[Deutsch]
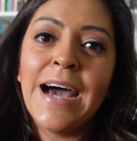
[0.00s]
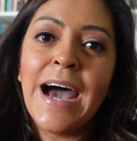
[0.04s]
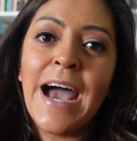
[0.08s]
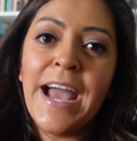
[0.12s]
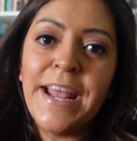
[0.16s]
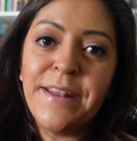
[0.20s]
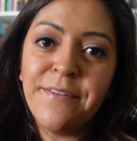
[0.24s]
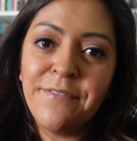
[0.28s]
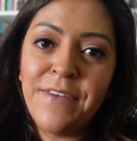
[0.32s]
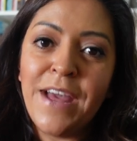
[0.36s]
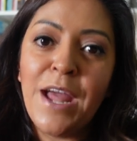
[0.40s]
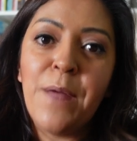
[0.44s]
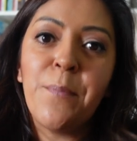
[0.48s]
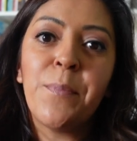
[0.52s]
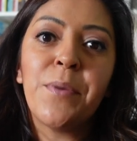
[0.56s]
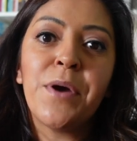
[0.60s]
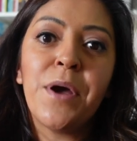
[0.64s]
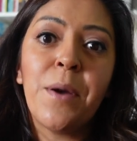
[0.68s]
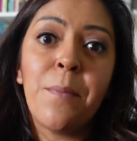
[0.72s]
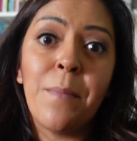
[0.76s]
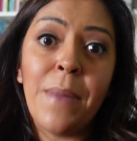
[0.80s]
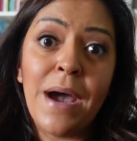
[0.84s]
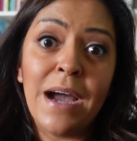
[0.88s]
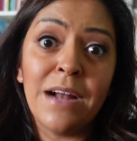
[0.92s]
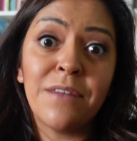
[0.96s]
ein
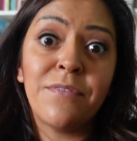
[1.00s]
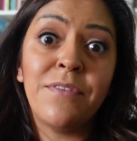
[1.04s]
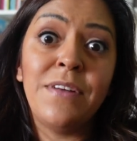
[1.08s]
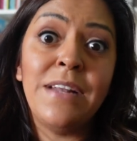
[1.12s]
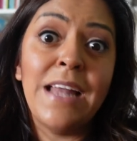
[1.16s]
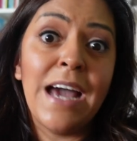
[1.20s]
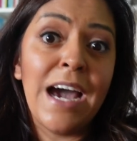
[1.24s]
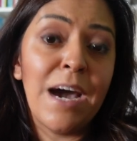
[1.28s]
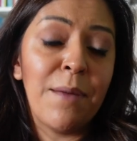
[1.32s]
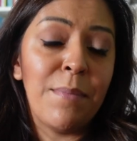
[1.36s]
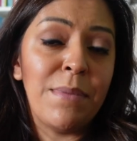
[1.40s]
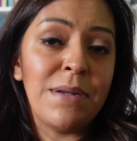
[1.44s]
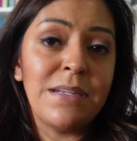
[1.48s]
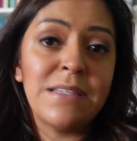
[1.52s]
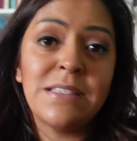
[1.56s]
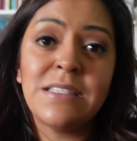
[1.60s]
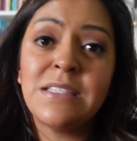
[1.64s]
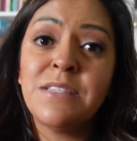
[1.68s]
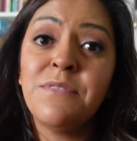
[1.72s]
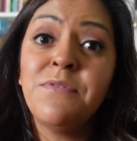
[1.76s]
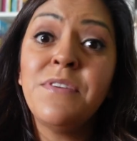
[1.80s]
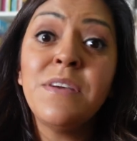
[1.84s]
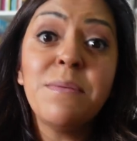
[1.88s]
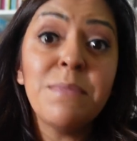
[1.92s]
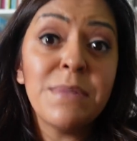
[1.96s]
Welpe macht viel Arbeit.
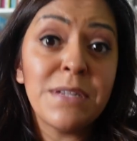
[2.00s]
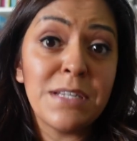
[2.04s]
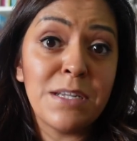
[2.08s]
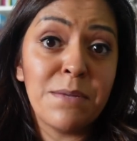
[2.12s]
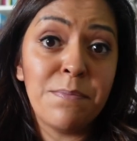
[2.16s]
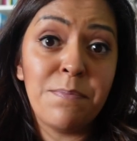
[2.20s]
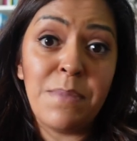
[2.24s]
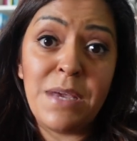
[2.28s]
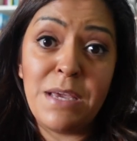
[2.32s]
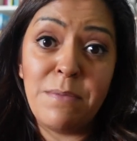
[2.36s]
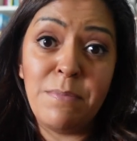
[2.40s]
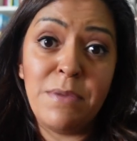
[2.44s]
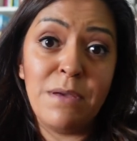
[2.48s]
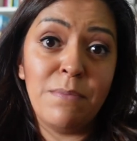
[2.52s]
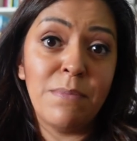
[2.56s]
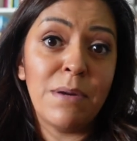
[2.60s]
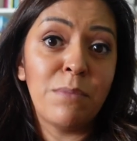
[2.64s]
Das ist wie mit einem Baby.